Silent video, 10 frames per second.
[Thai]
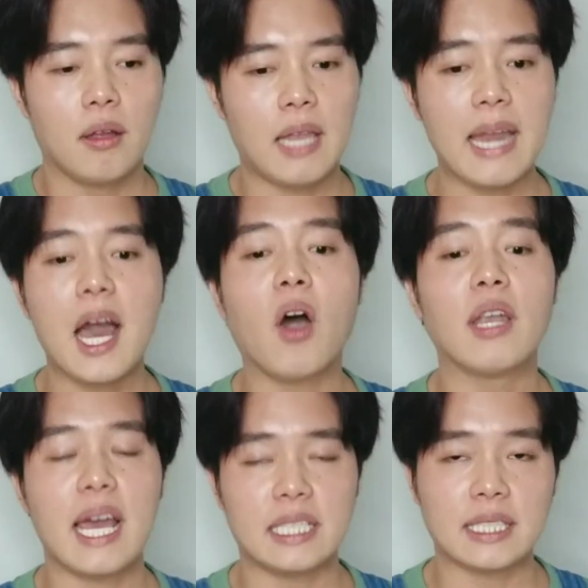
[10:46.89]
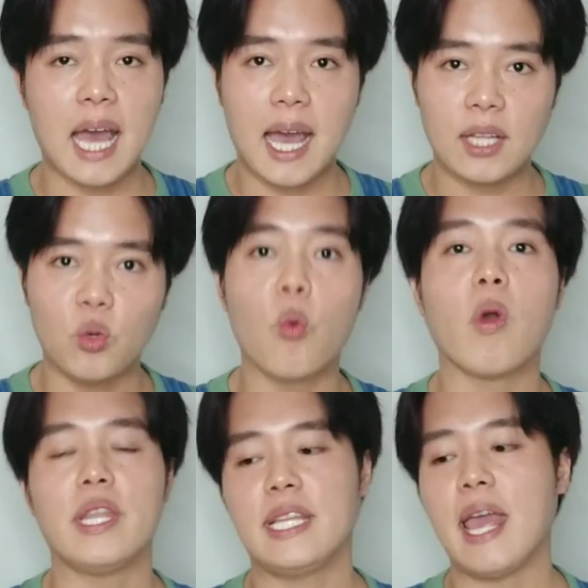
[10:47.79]
ร้านค้าออนไลน์ต่างๆ ถูกก
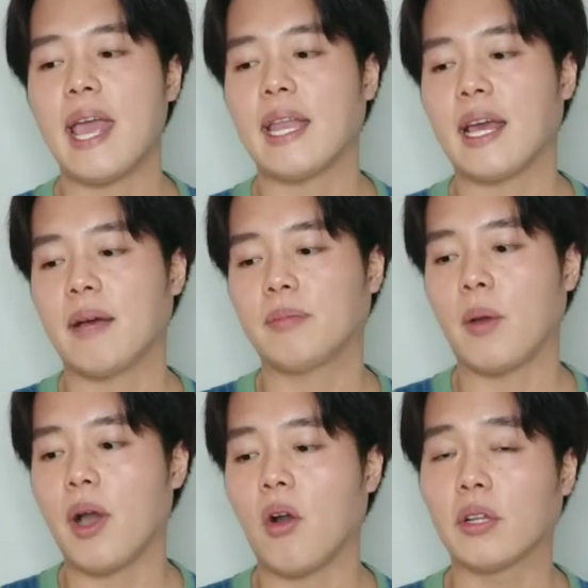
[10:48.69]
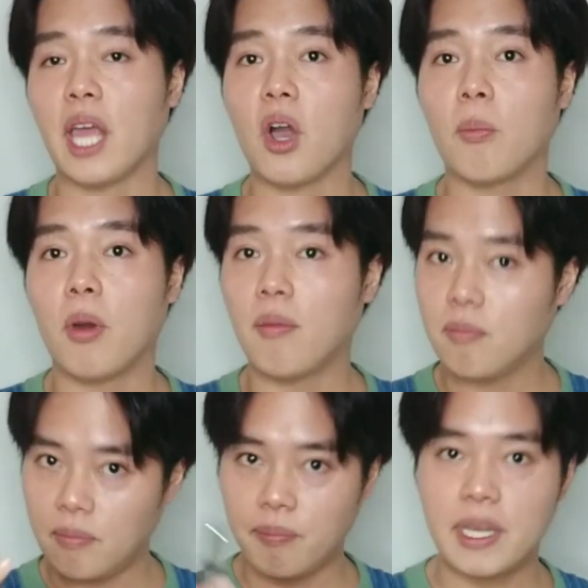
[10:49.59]
ว่านี้แน่นะครับ แต่ว่าของแท้ของปลอม
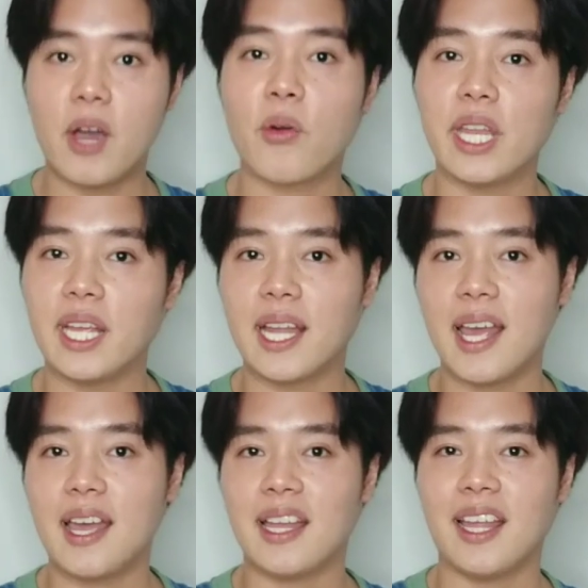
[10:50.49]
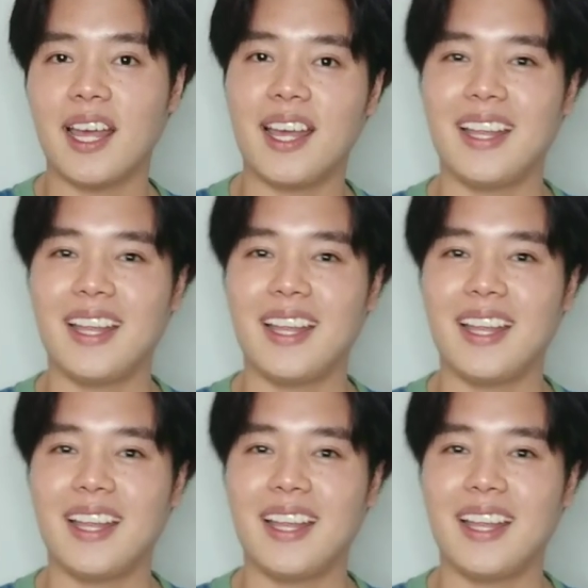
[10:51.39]
ไปเดามันเองนะอันเนี้ย